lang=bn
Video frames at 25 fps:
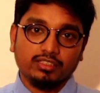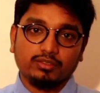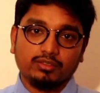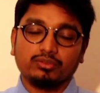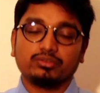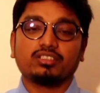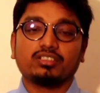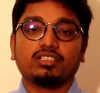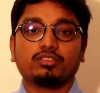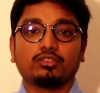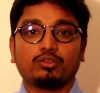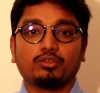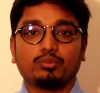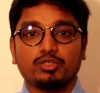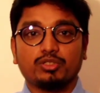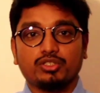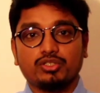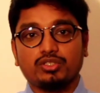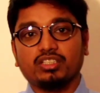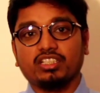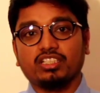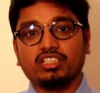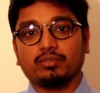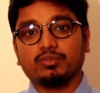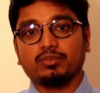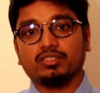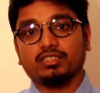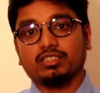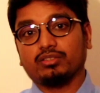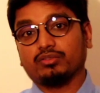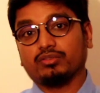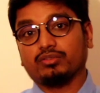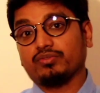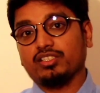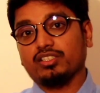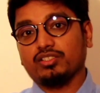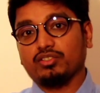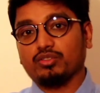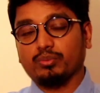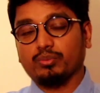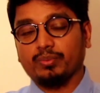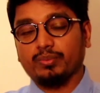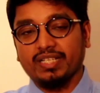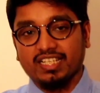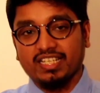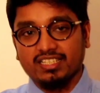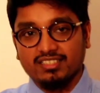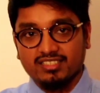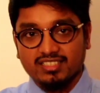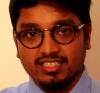কন্ট্রা তো অবশ্যই থাকবে যেহেতু ফিস
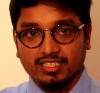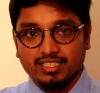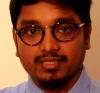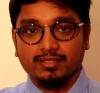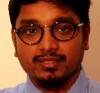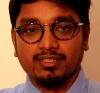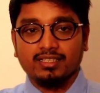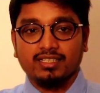দুপেই আছে